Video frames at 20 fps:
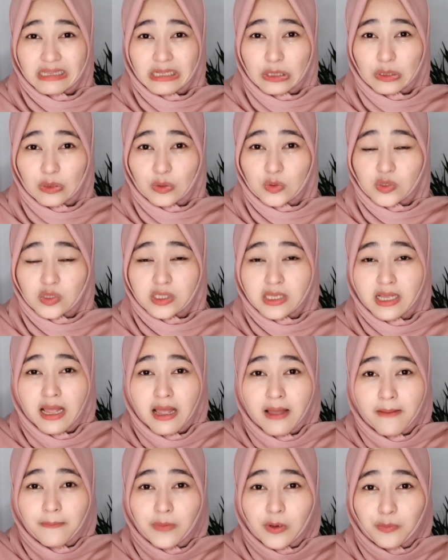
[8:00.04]
terus,
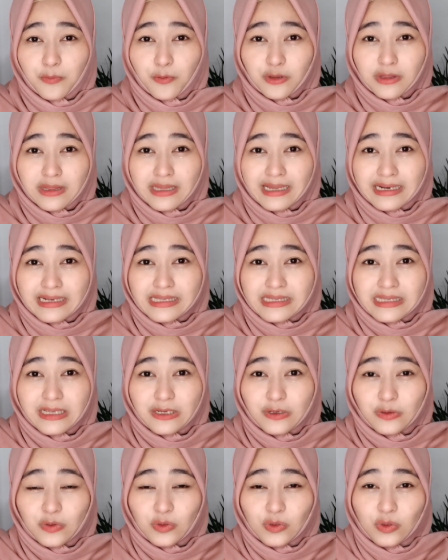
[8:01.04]

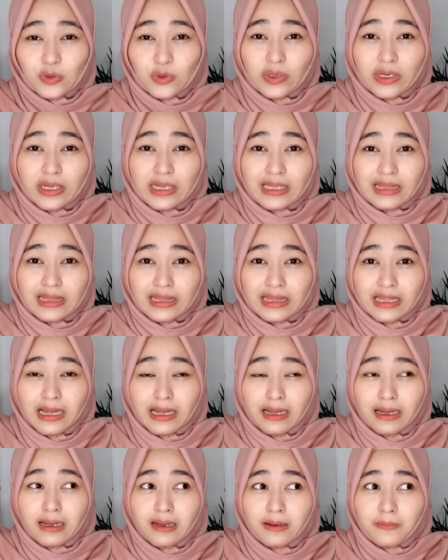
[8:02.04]
berpotensi untuk
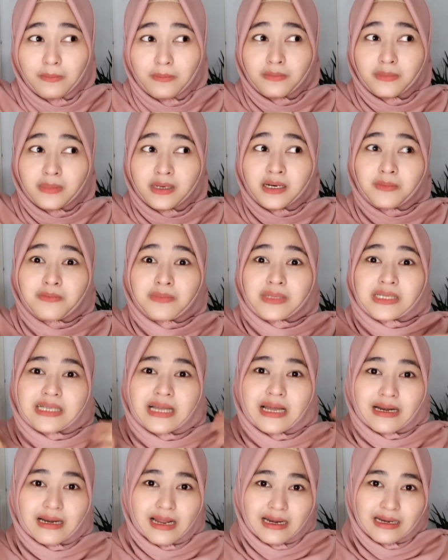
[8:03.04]
kita
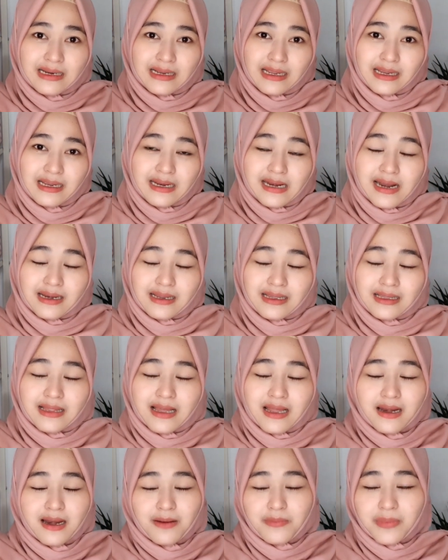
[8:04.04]
membesarkan keinginan
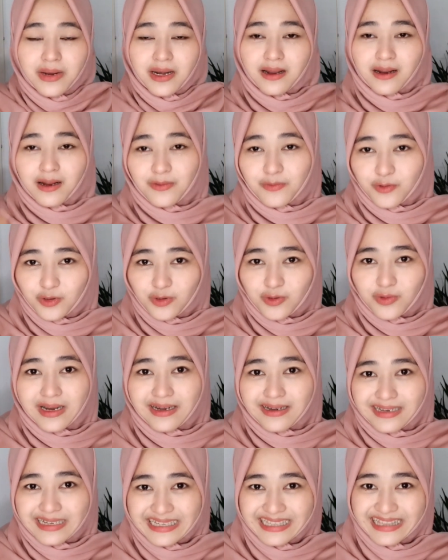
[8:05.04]
kita daripada
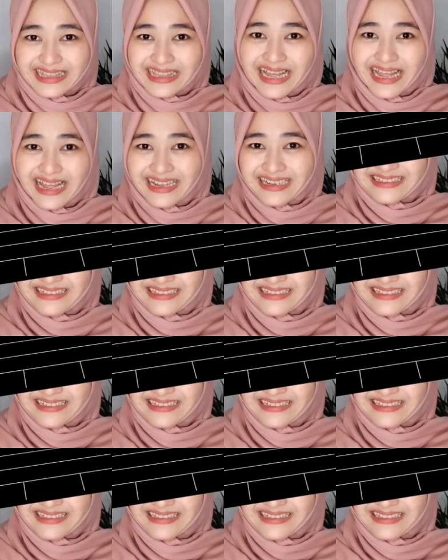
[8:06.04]
kebutuhan kita.